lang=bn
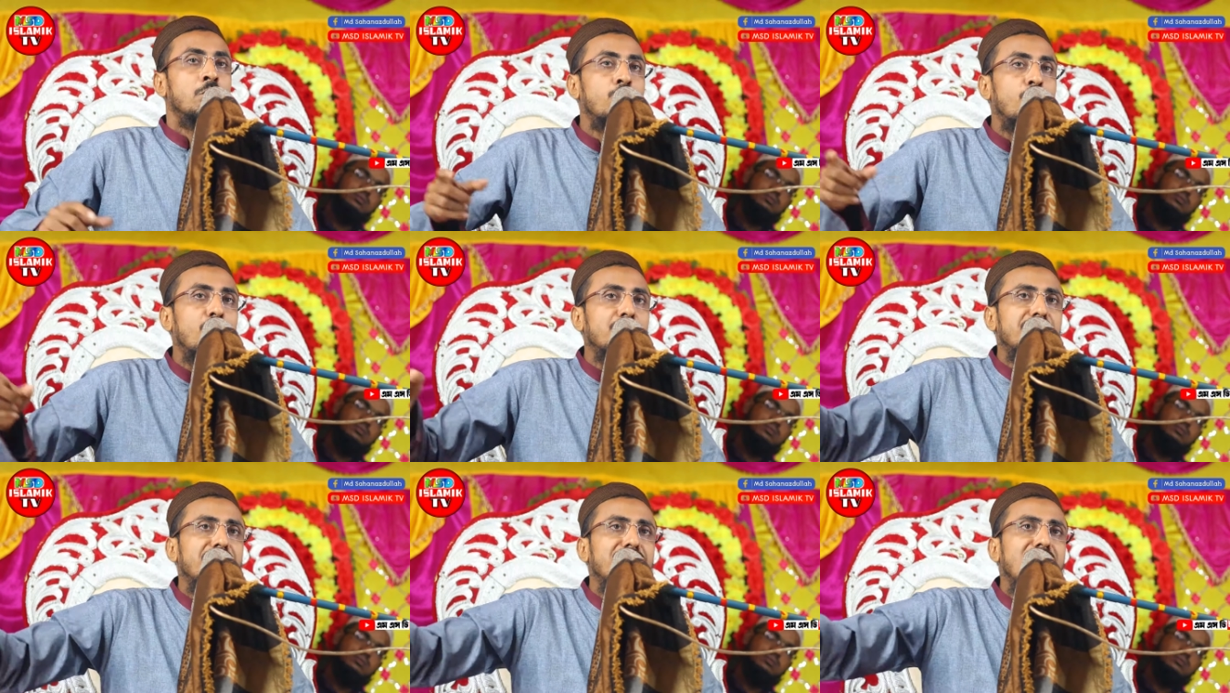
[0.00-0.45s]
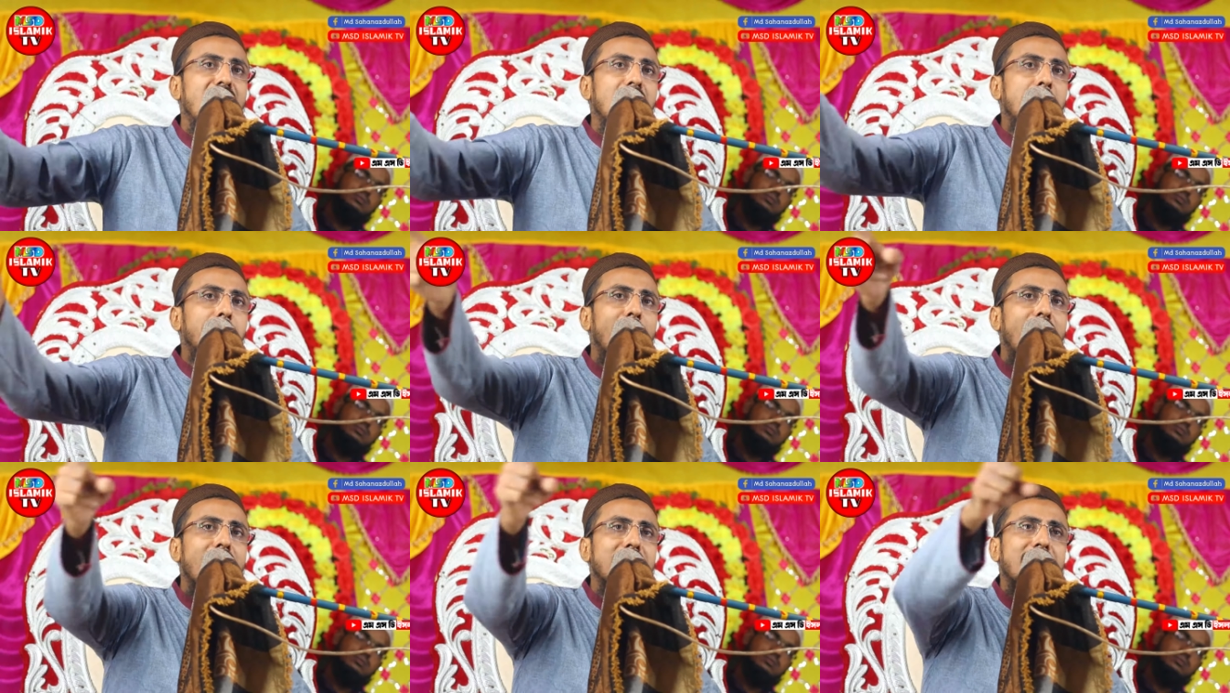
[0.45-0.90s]
মদিনার
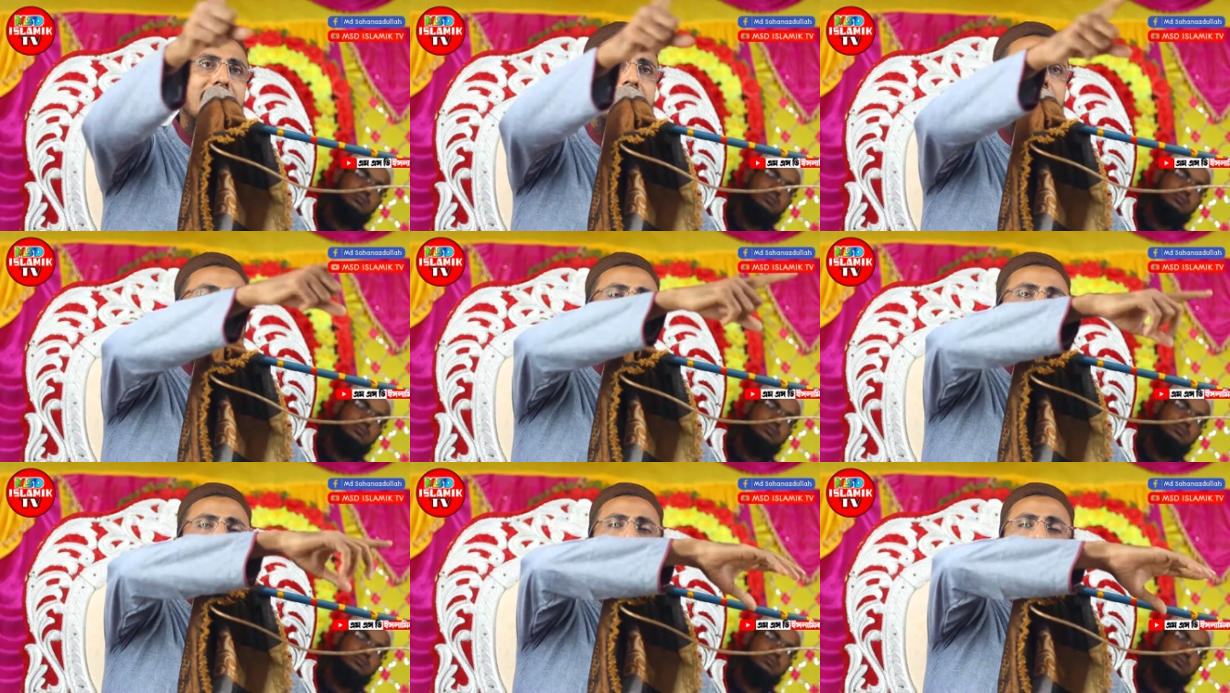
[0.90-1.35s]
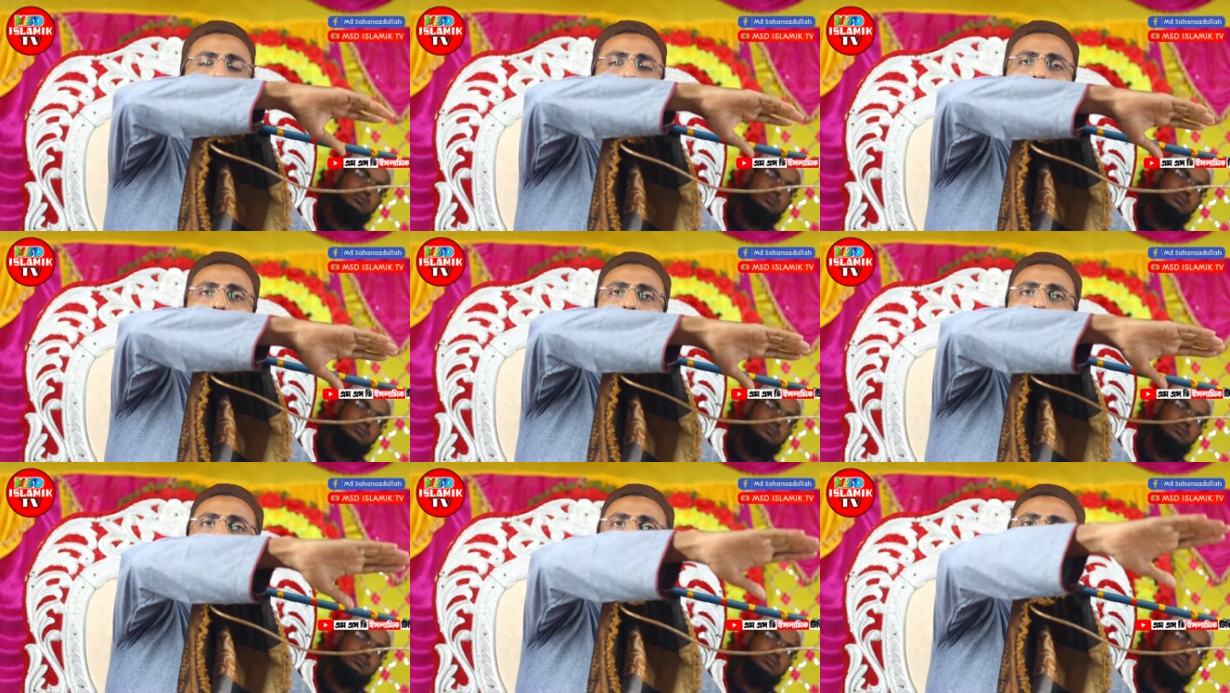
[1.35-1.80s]
বাজারে কোনো
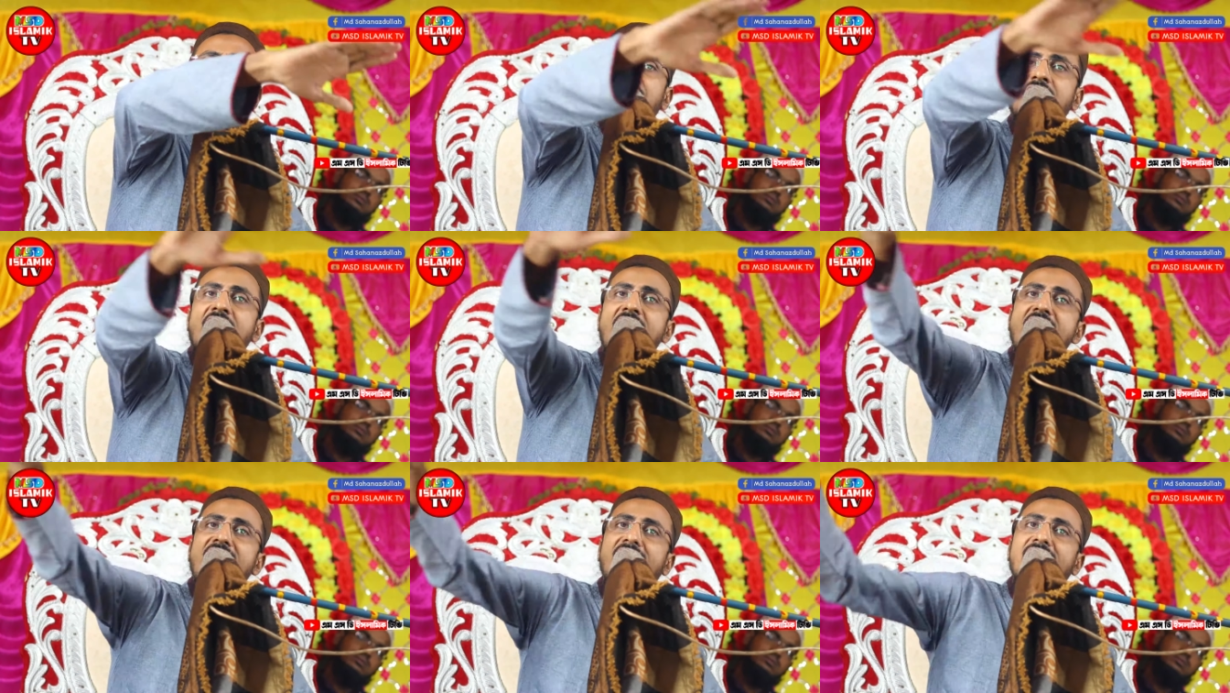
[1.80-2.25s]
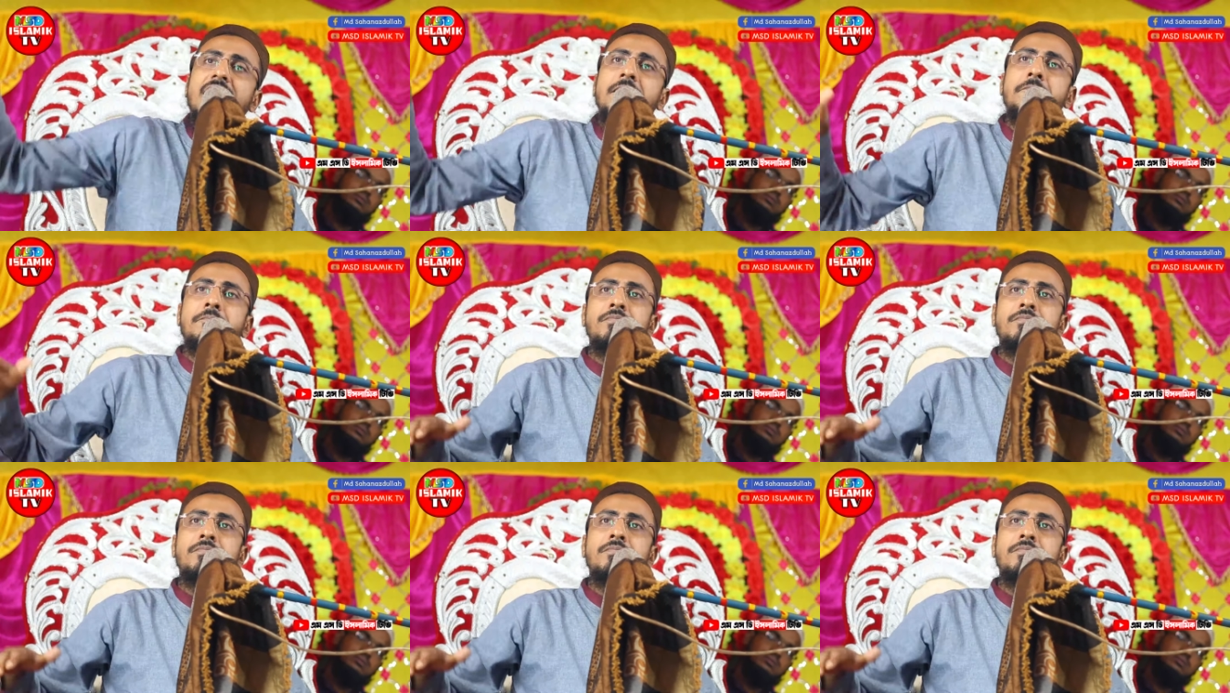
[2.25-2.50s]
চোর নাই